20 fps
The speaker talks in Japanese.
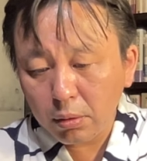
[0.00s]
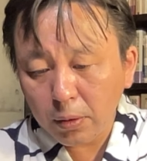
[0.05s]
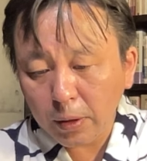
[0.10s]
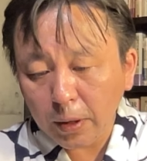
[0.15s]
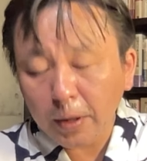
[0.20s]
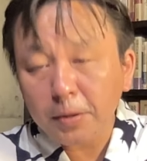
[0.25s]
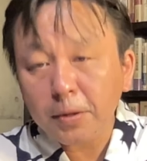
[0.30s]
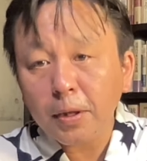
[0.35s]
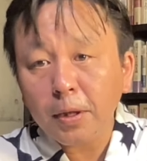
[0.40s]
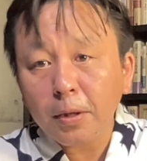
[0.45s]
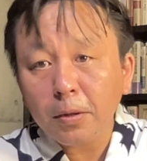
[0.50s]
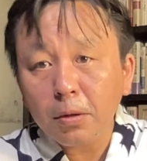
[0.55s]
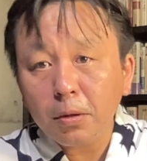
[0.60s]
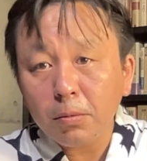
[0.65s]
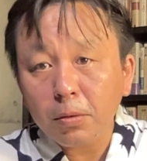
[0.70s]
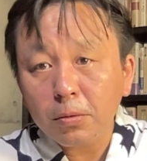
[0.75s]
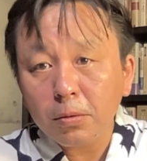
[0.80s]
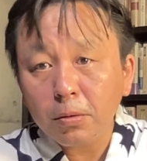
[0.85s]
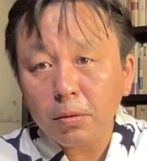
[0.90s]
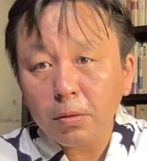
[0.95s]
なんか知らんけ
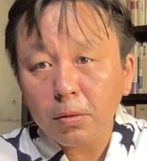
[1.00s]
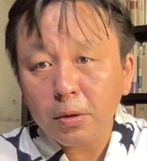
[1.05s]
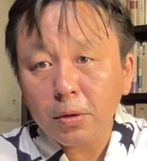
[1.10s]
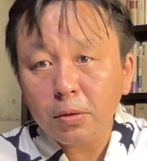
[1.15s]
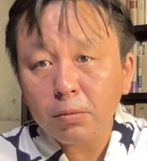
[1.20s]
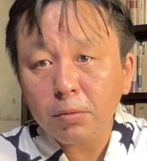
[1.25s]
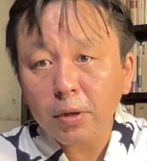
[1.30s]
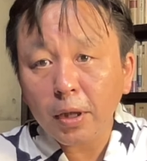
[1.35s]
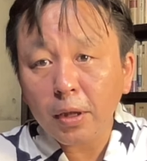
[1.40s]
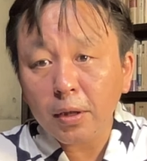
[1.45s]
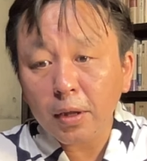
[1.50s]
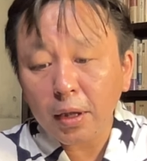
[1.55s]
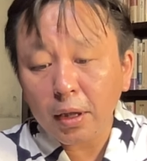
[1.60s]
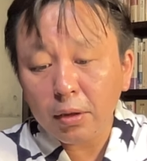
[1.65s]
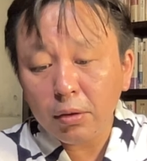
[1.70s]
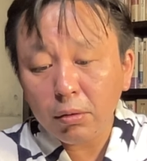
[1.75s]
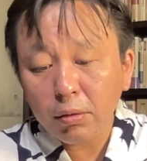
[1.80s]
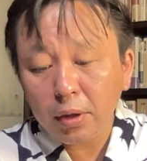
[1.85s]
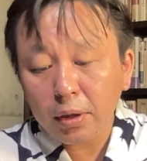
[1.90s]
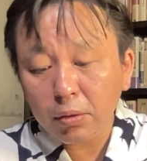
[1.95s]
どもその泉健太
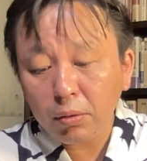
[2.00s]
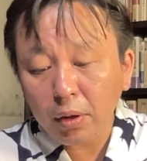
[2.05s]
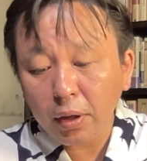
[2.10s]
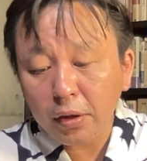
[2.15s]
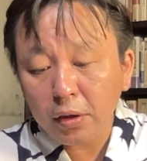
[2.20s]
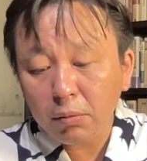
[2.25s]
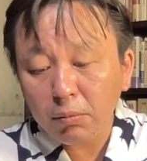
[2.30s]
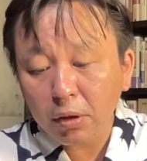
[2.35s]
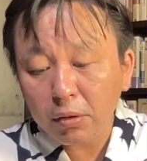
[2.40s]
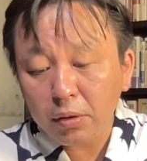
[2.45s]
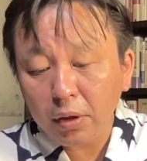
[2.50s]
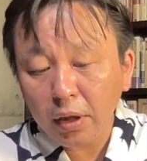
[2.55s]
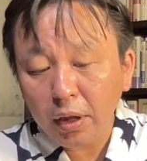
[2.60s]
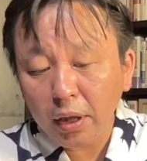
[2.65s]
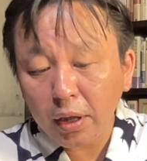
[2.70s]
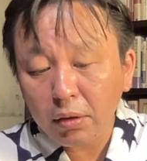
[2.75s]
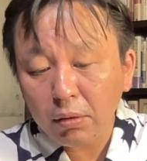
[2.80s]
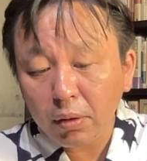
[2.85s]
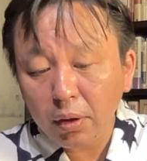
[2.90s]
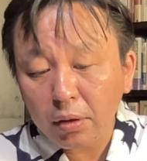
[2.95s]
がどうやとか石丸さん
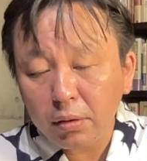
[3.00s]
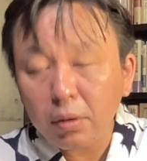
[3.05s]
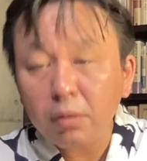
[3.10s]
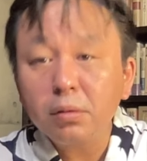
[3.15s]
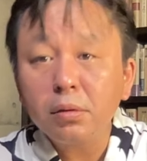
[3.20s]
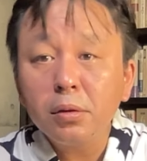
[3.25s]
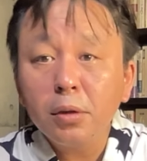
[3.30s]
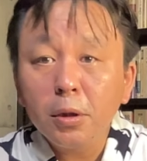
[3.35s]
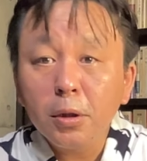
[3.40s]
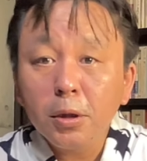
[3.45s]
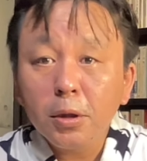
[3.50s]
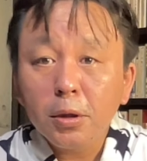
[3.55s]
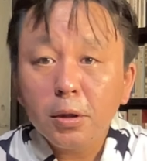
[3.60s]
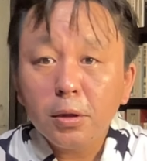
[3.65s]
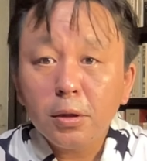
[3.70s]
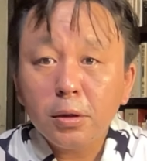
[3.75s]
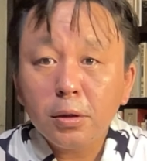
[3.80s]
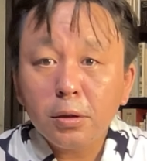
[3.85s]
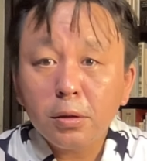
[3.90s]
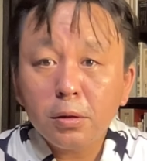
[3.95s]
がええとか言うてる
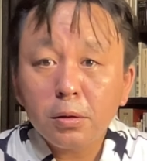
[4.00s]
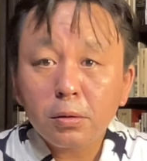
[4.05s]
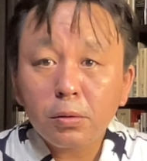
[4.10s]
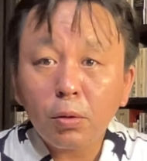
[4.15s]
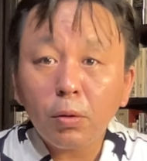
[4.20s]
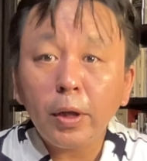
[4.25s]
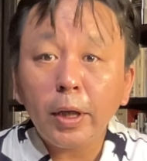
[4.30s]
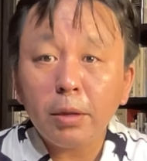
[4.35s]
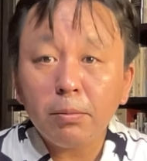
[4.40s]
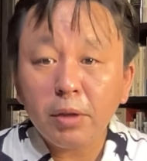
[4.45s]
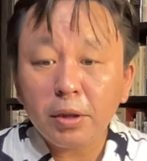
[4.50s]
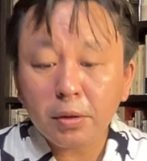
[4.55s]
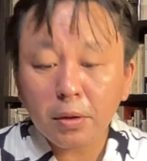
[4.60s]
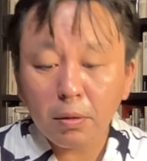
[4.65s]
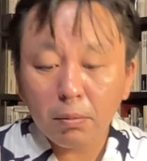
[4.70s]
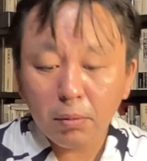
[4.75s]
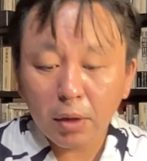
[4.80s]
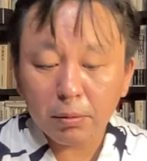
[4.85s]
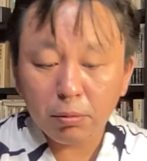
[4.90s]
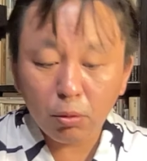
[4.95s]
子がいます
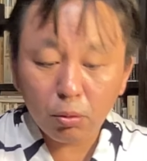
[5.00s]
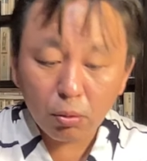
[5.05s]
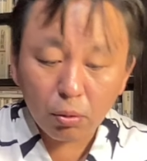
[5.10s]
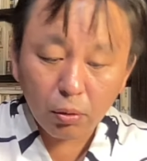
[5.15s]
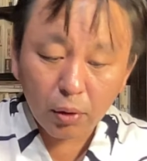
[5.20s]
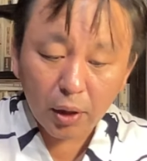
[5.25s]
けど、まあ、その